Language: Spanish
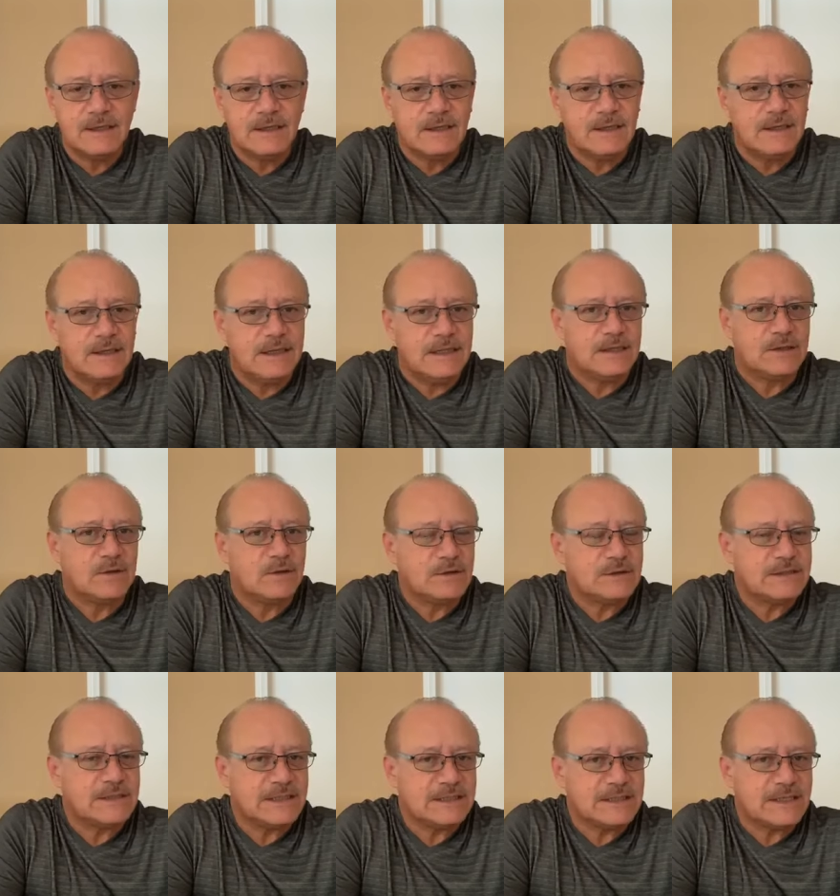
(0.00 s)

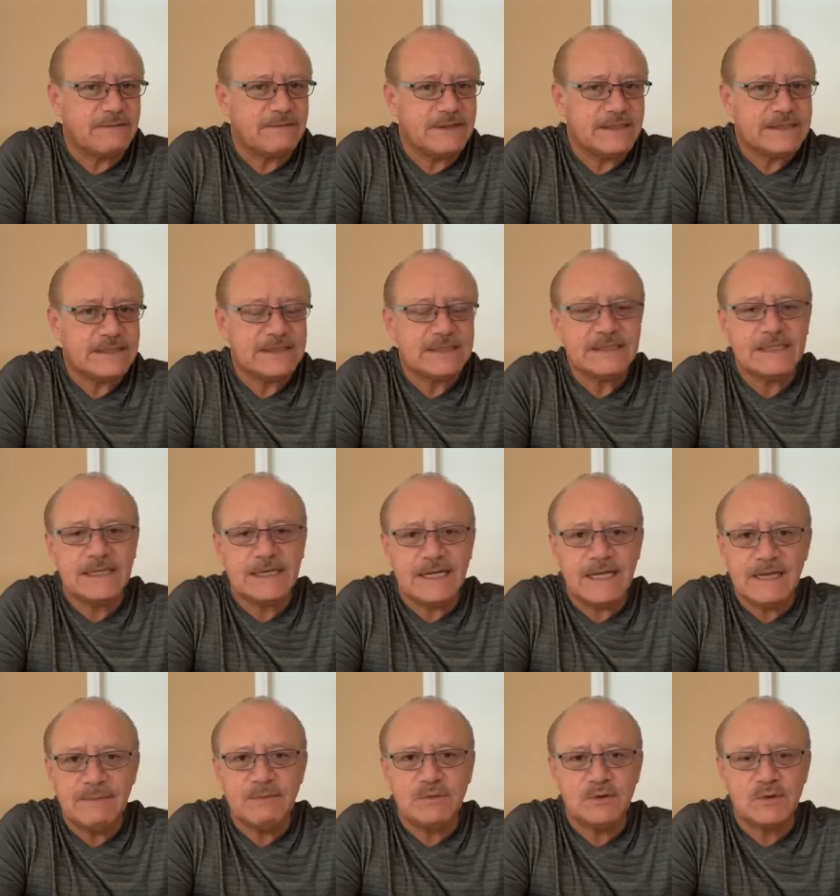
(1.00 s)
Entonces a veces
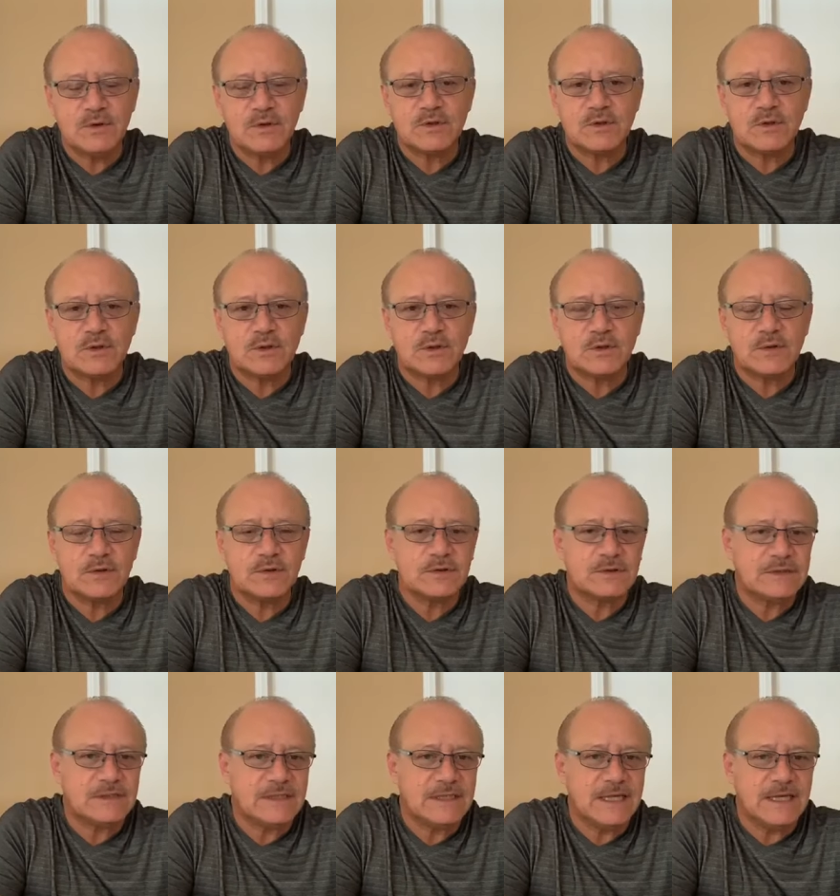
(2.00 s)
creemos nosotros
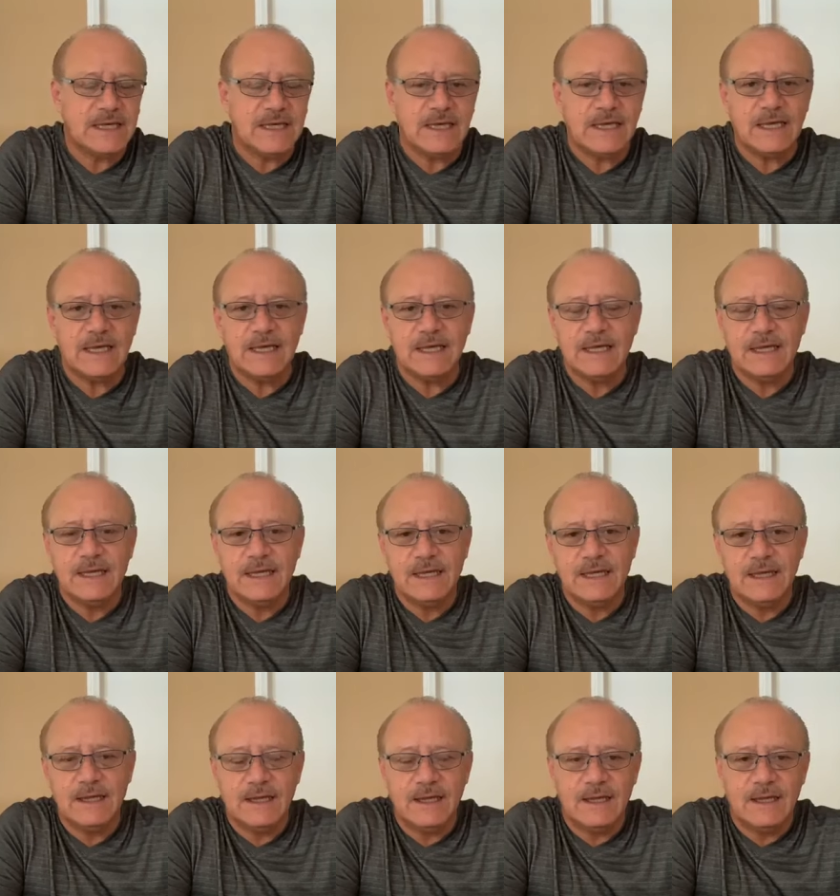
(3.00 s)
de que
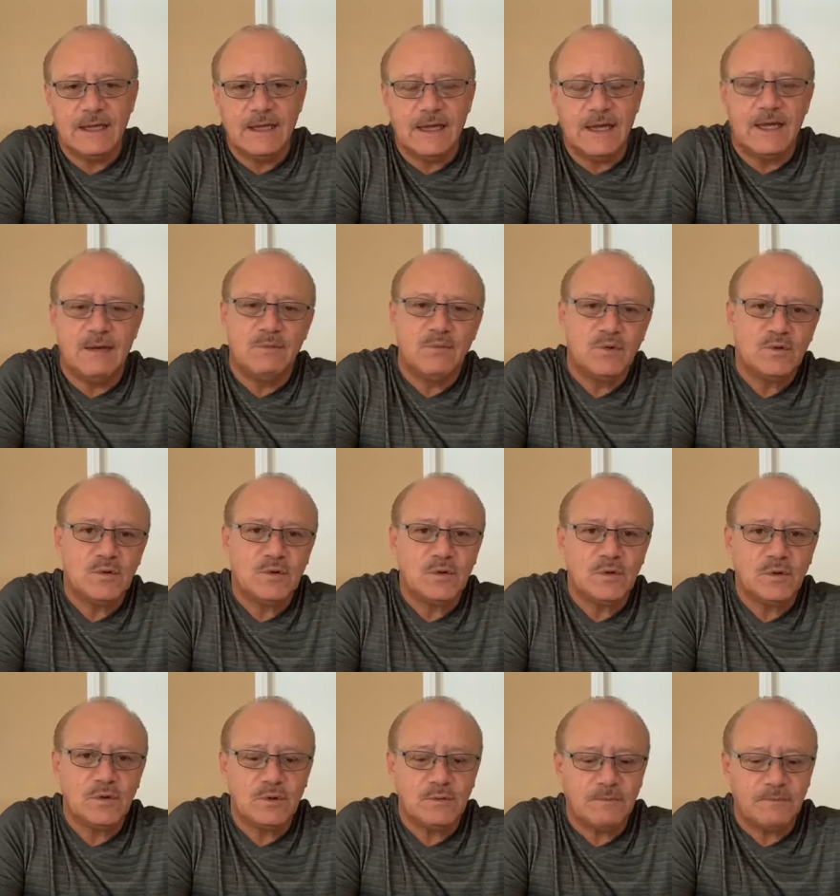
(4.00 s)
el
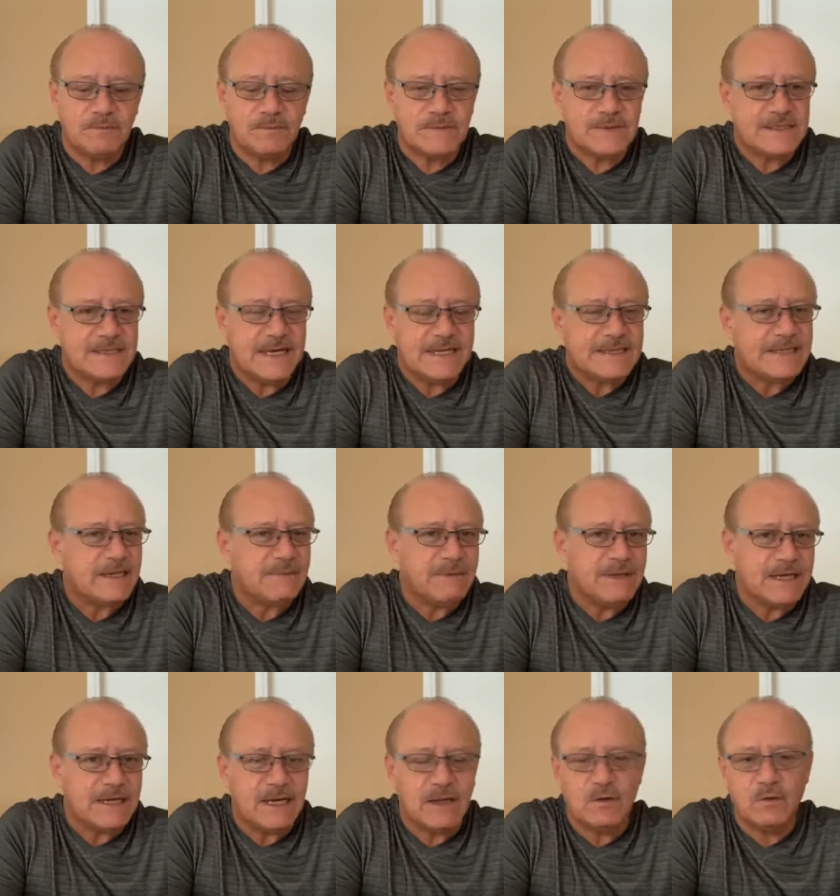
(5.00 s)
mundo se ha
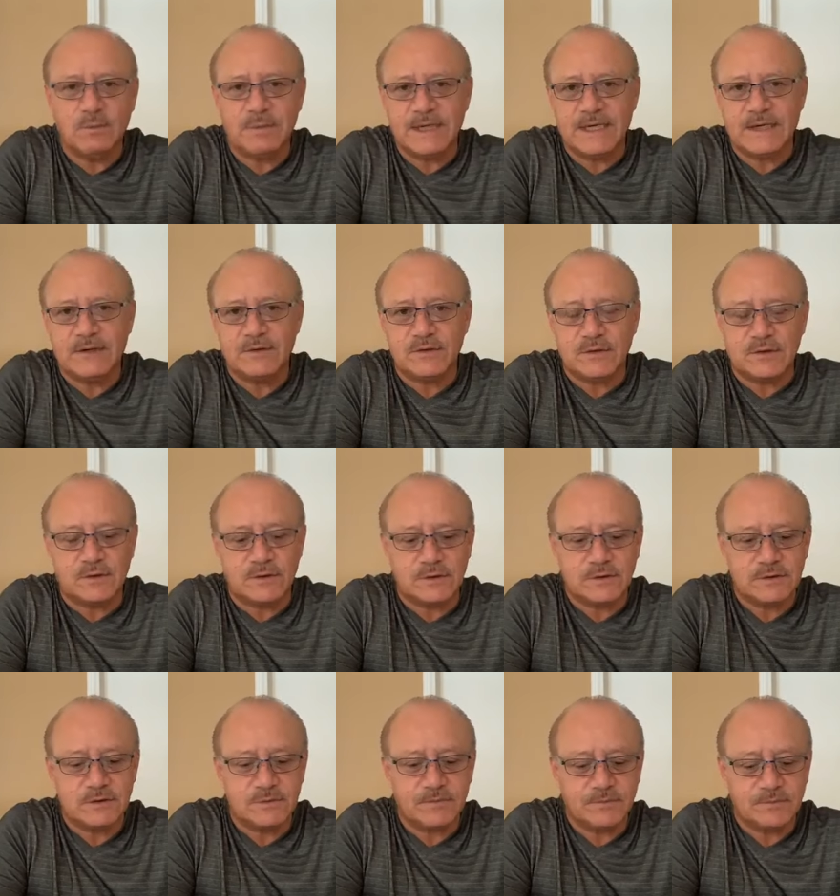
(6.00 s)
terminado para
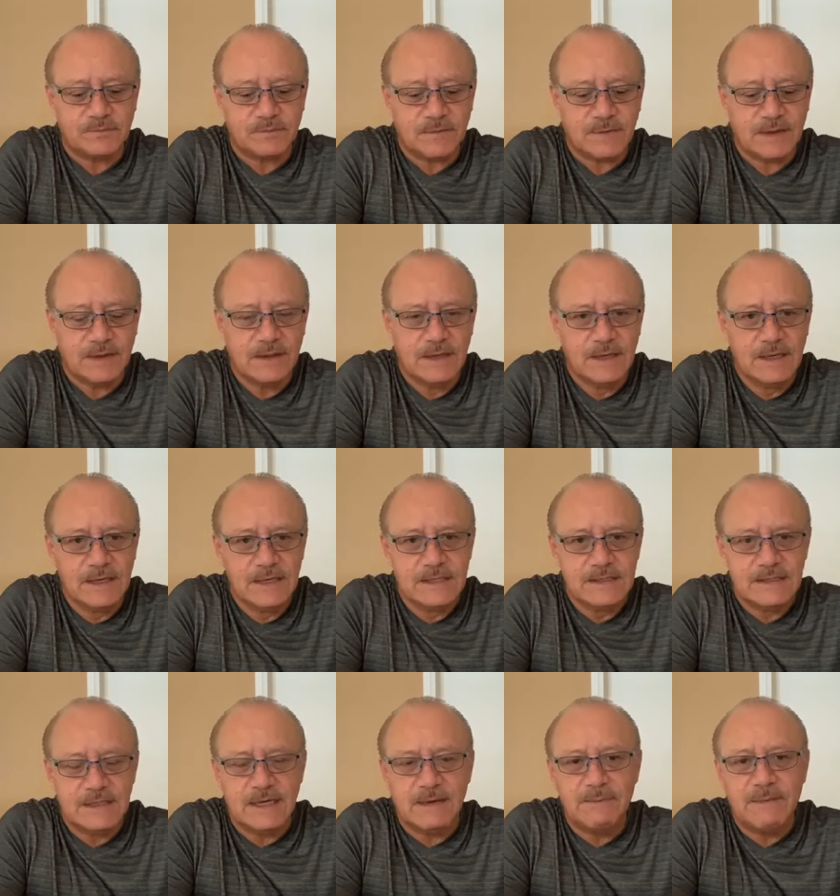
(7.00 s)
nosotros.
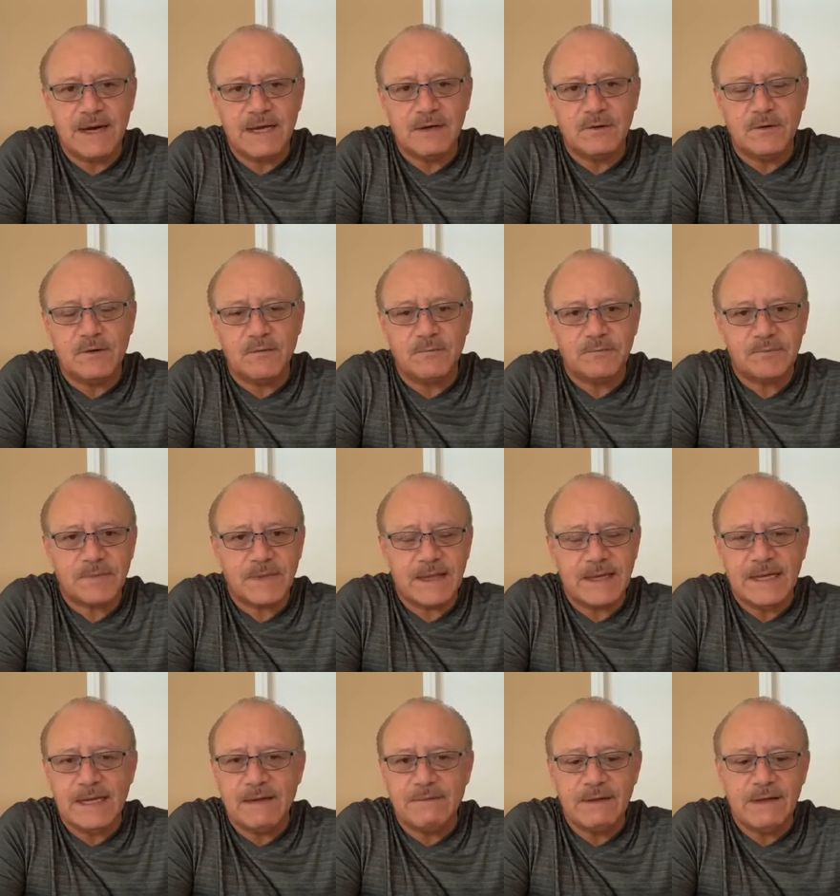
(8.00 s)
Sin embargo, en
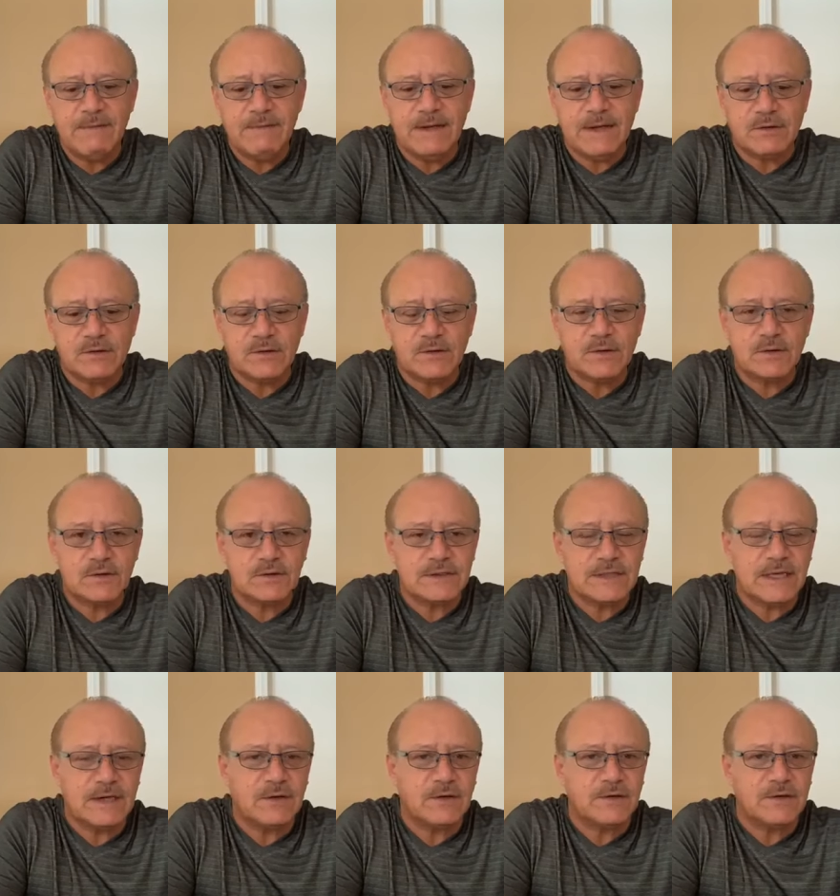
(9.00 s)
la Biblia nosotros
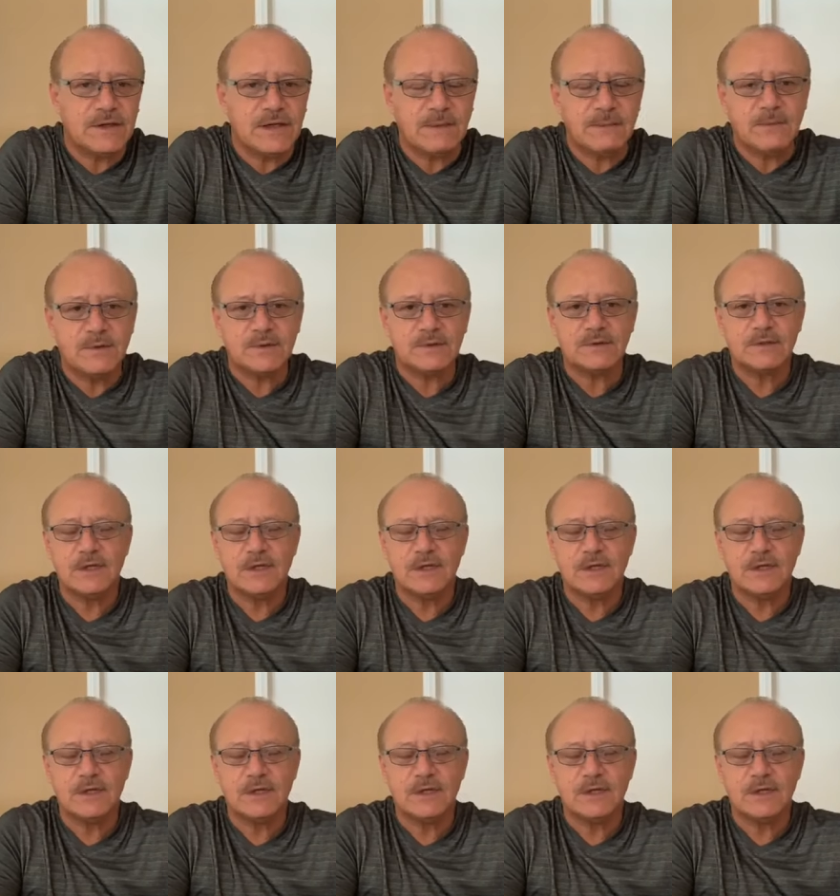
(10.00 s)
encontramos